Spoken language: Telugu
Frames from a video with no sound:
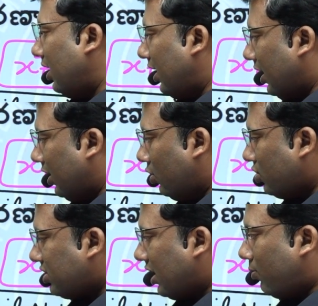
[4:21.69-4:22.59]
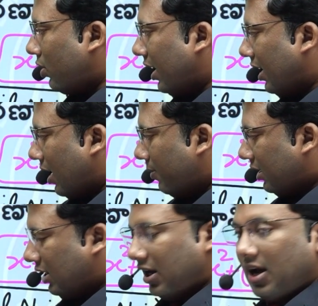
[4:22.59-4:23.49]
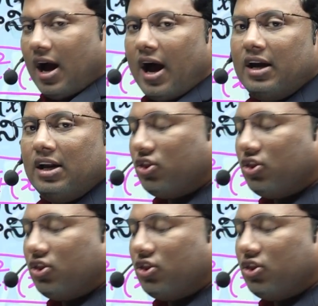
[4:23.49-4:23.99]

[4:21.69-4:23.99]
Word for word: ఈ రెండు సేమ్ ఉన్నాయి కాబట్టి అన్నీ